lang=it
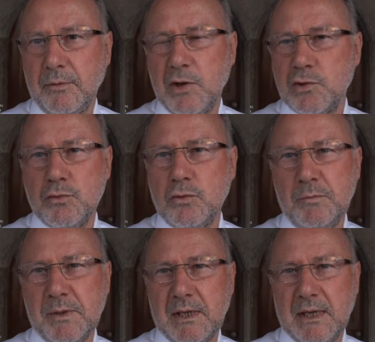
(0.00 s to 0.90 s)
Non è
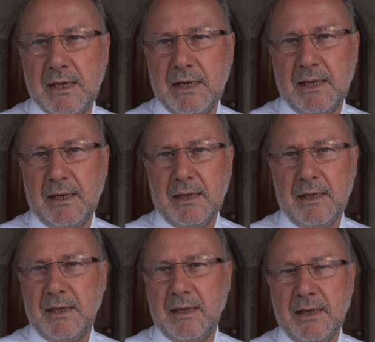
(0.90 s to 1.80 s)
giusto perché
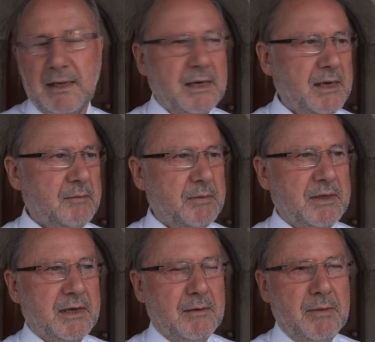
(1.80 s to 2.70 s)
eh,
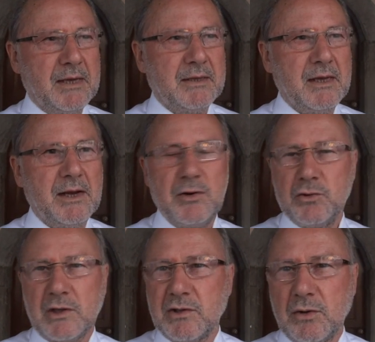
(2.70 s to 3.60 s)
praticamente è la
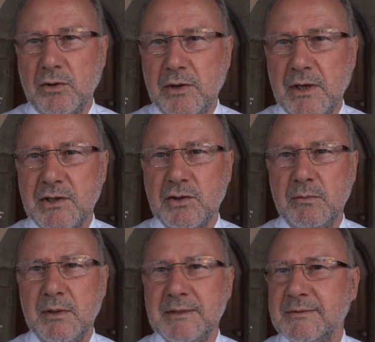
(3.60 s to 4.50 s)
nostra storia,
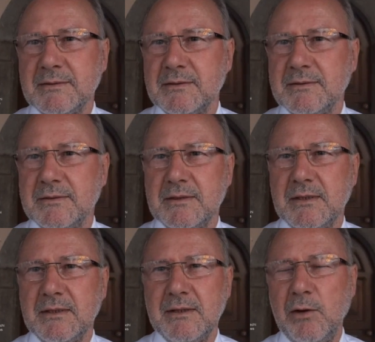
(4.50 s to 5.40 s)
insomma,
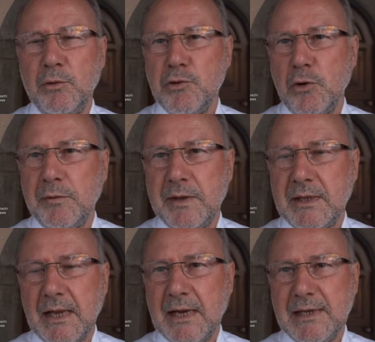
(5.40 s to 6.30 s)
dall'Unione
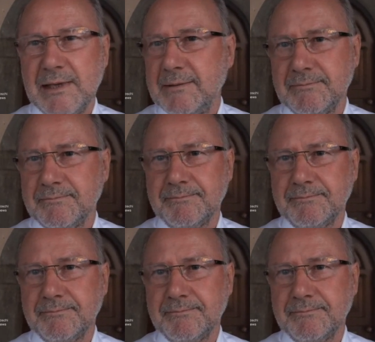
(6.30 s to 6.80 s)
d'Italia.